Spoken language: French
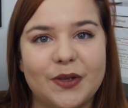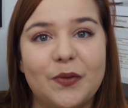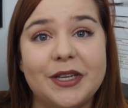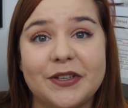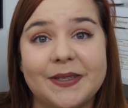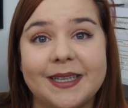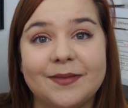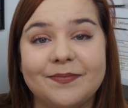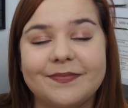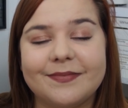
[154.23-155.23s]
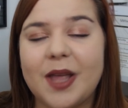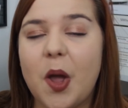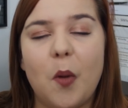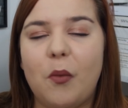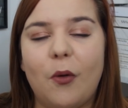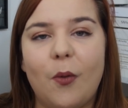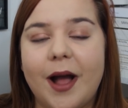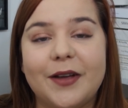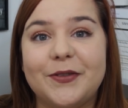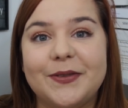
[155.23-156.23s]
Oui, je sais,
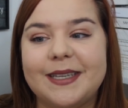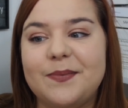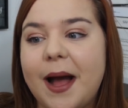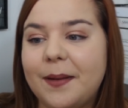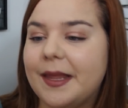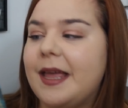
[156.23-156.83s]
pourquoi Je ne sais pas.